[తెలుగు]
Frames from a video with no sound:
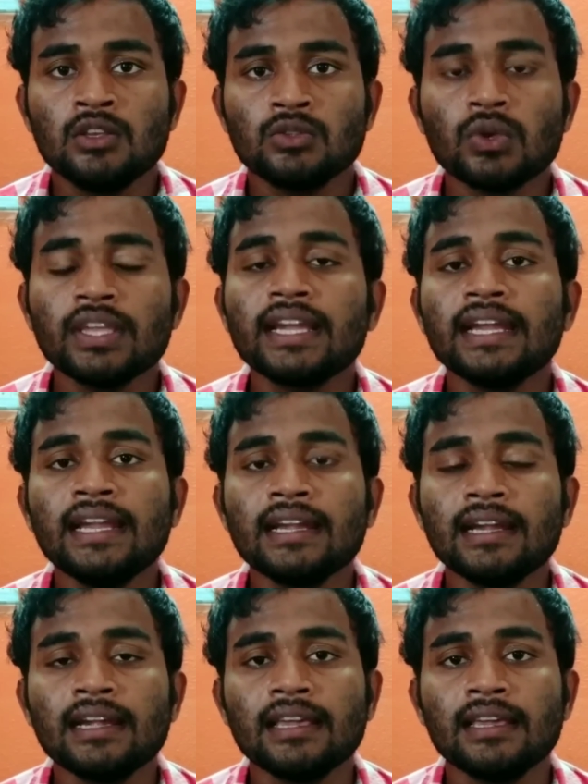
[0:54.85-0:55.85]
సో ఇక్కడ
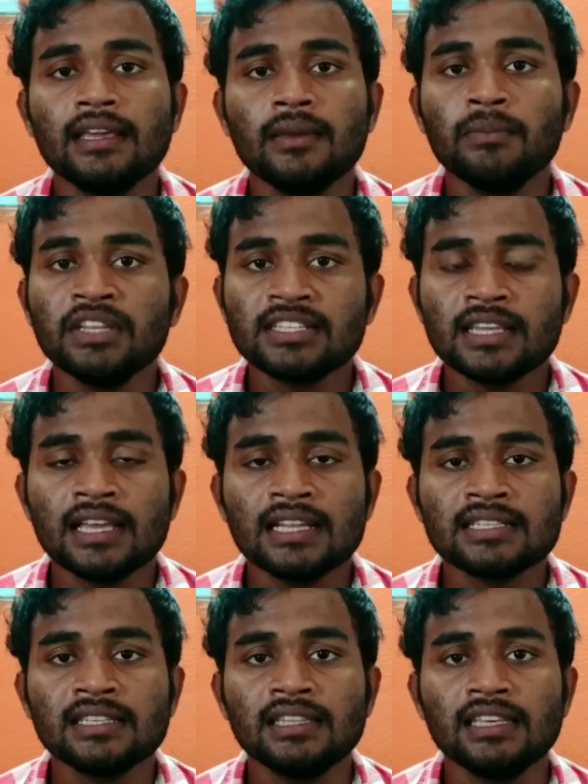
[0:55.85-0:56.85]
ఏంటంటే మీరు
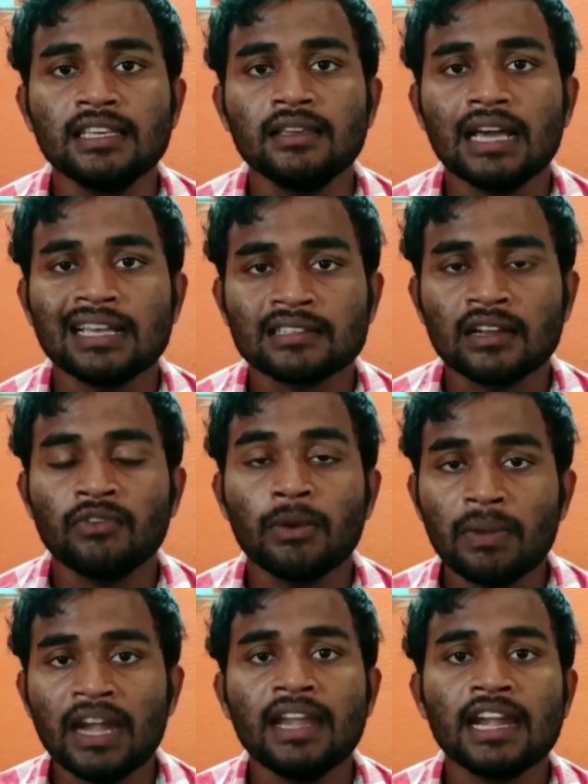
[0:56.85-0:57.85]
చేయాల్సింది అసలు
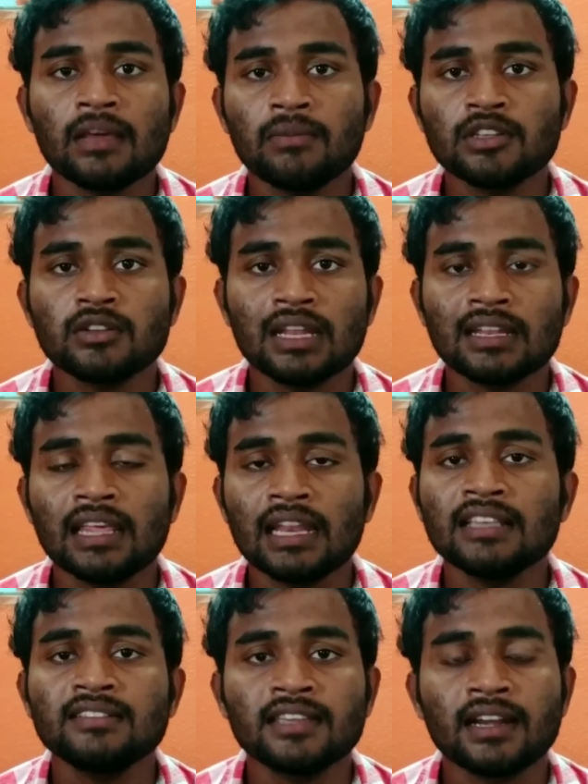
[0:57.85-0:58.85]
వెబ్లైన్ డేటాబేస్లో అసలు ఎలా
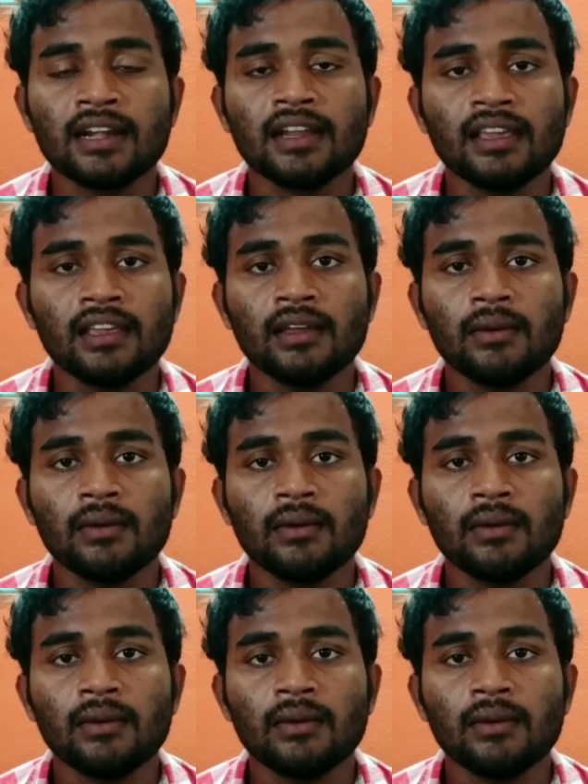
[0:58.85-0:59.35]
ఇచ్చారంటే